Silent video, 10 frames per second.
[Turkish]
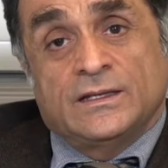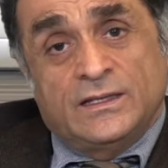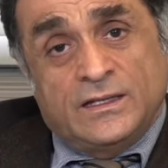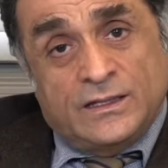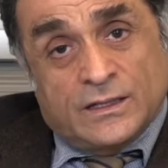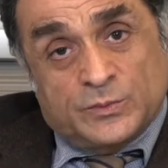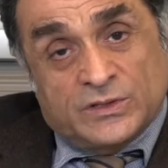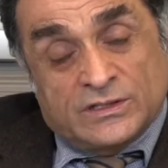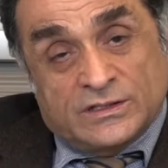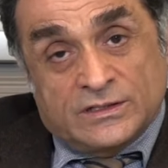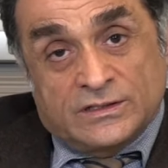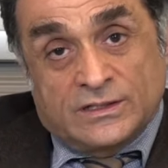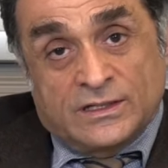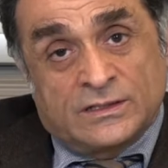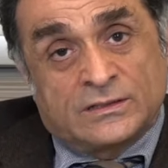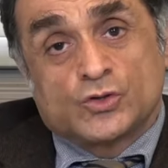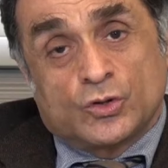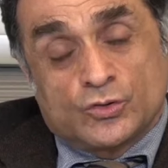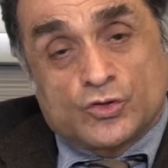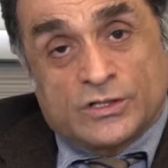İyi yapıldığında
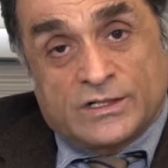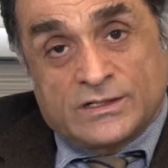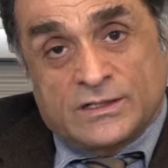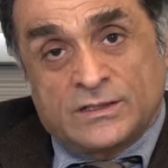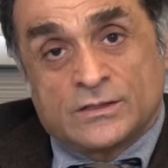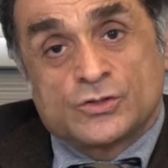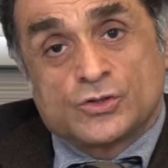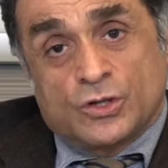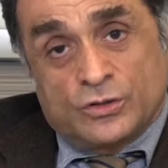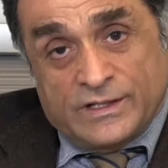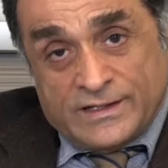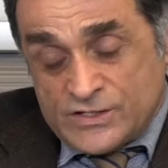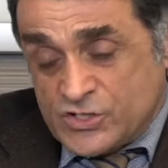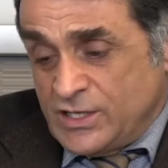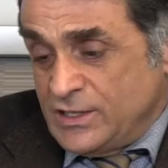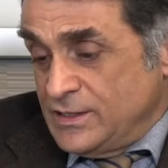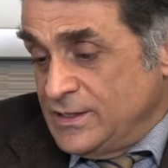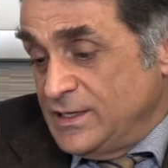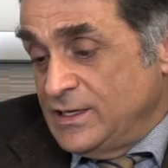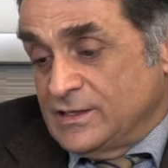sonuçları son derece
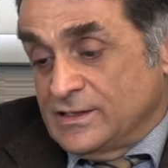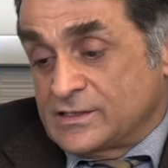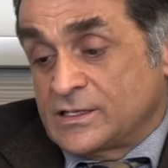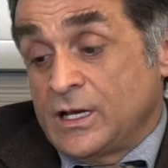iyidir.